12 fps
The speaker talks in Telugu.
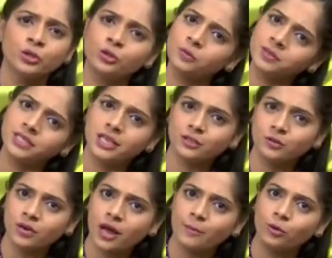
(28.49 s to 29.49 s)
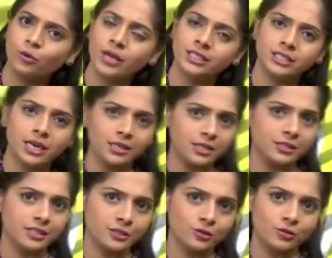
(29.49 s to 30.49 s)
సూప్స్ చేసుకున్నాము అండ్ స్టార్టర్స్
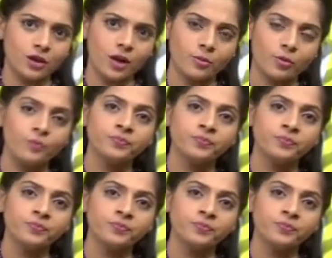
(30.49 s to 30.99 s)
చేసుకున్నాము